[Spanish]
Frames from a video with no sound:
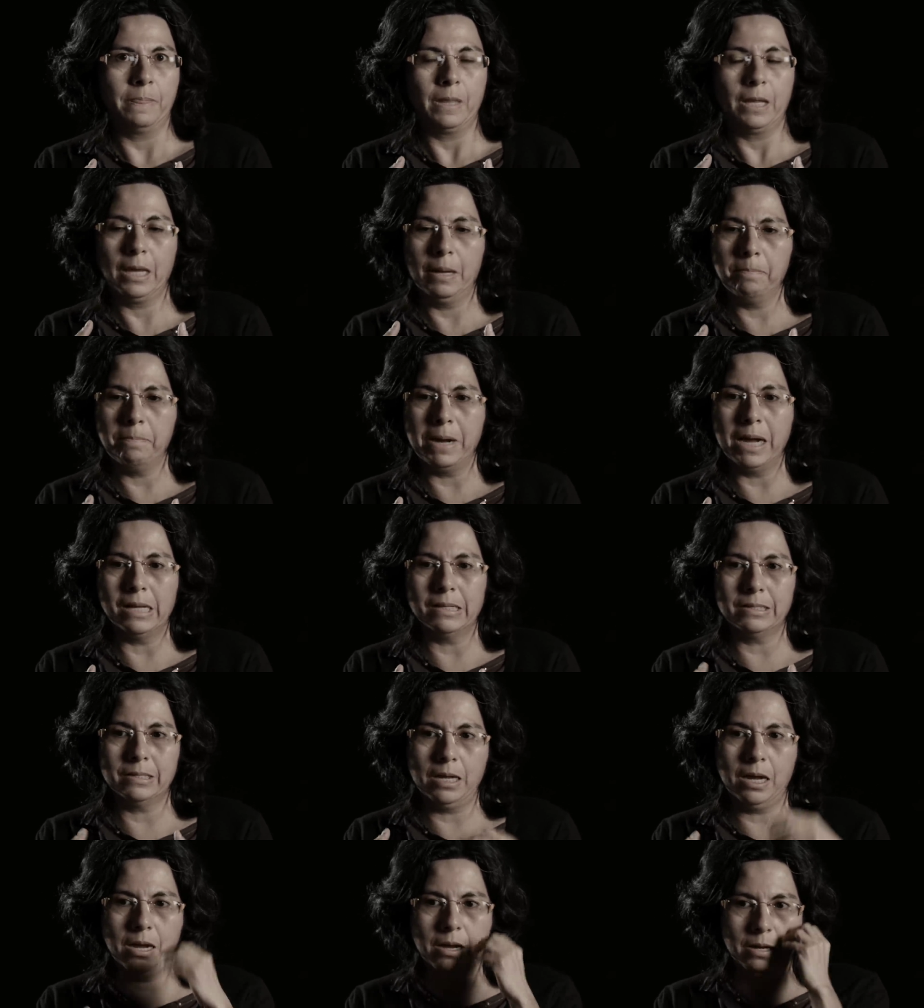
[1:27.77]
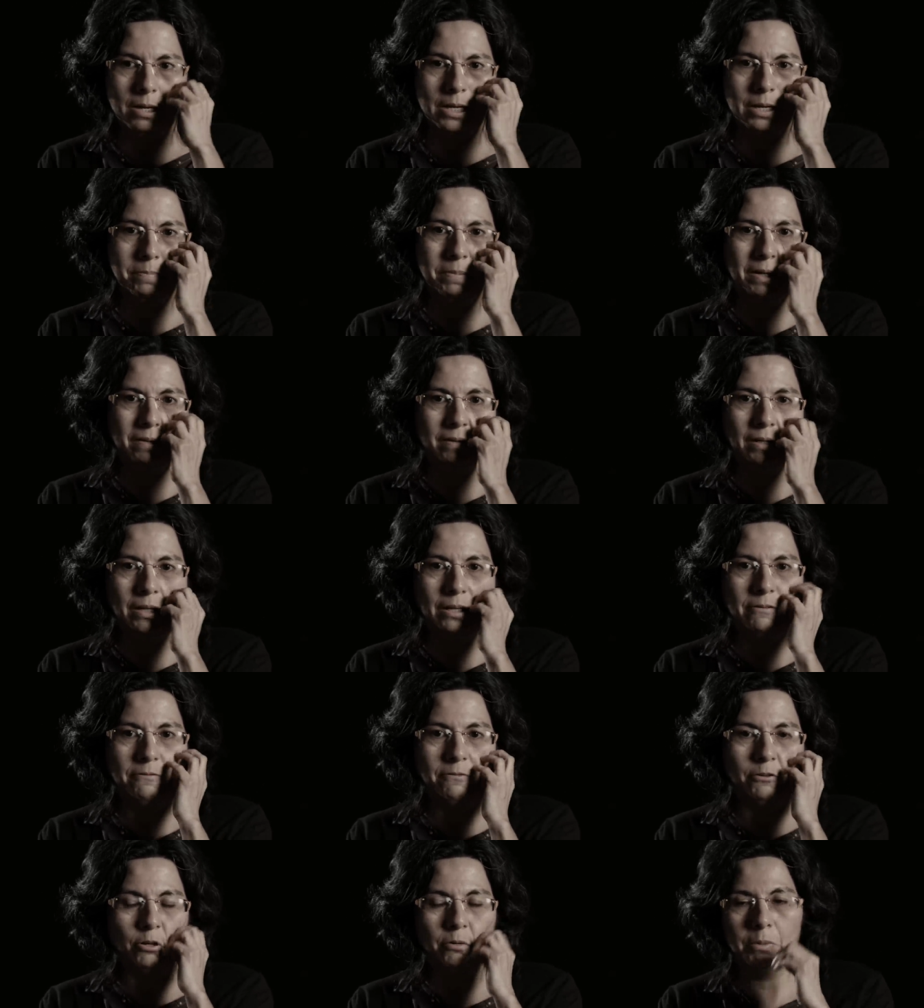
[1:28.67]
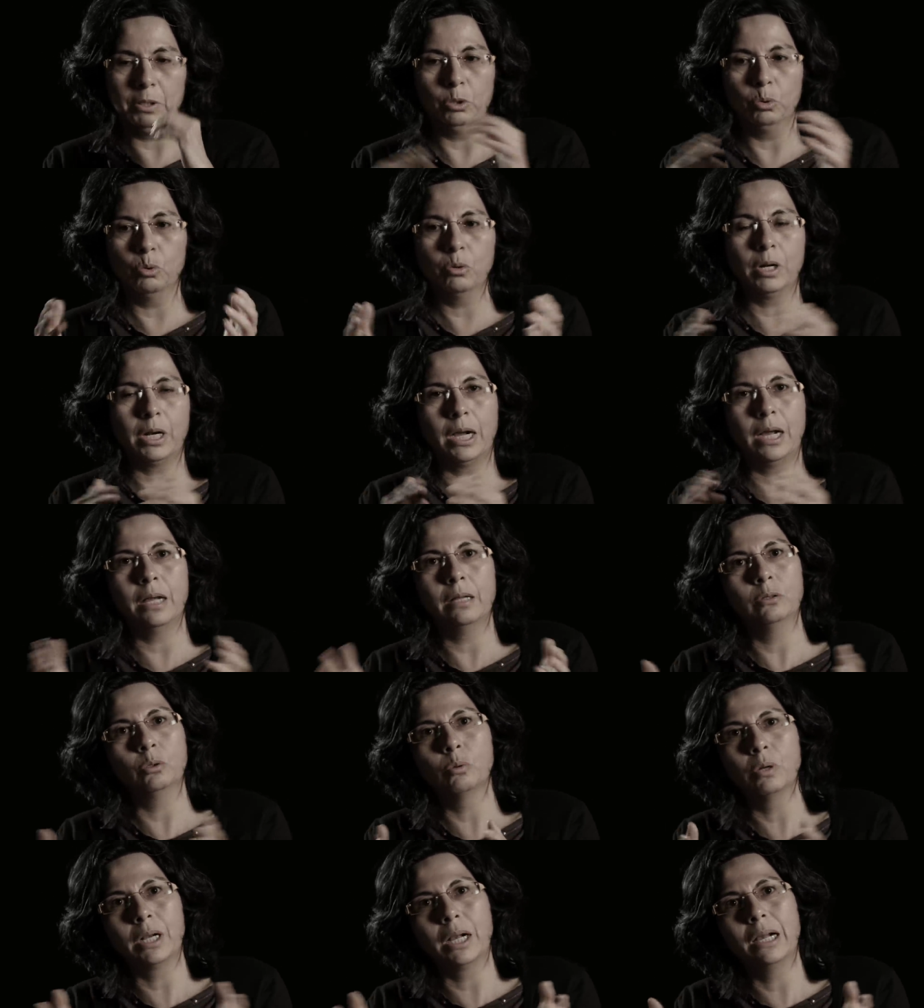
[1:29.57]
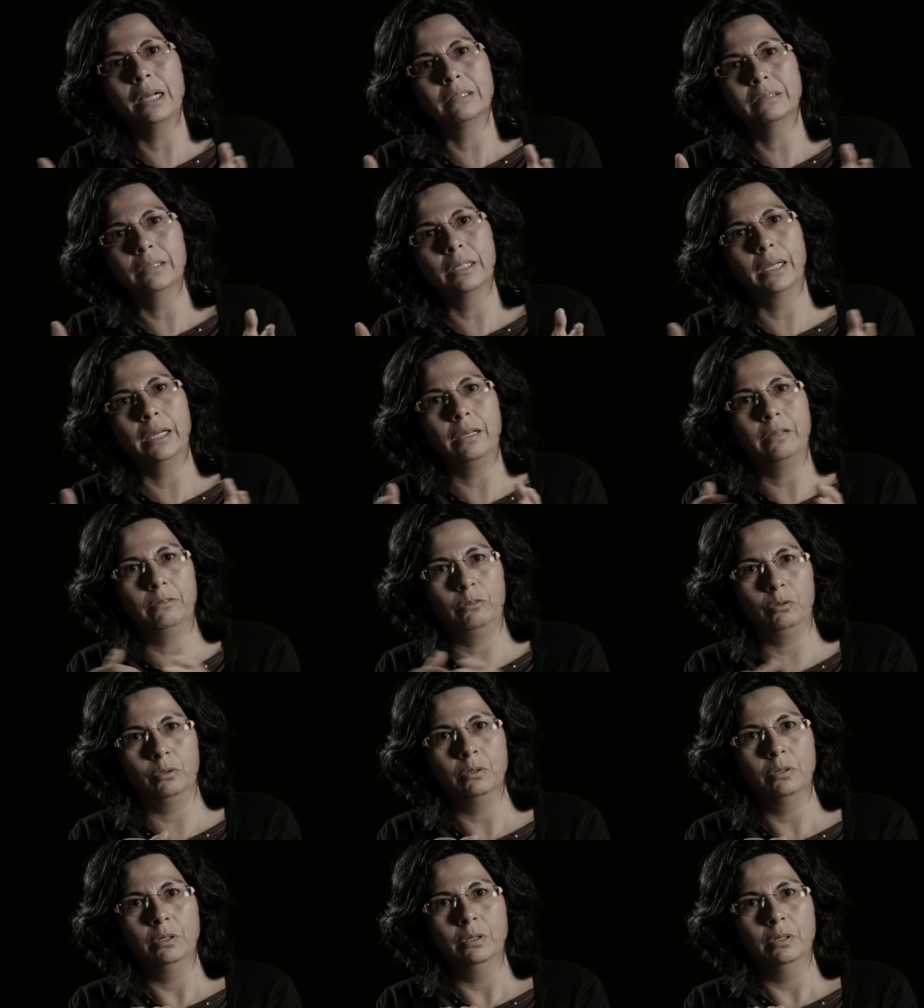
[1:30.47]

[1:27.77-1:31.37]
¿Qué pasa, qué pasa en el informe? Nunca, nunca hacen esto.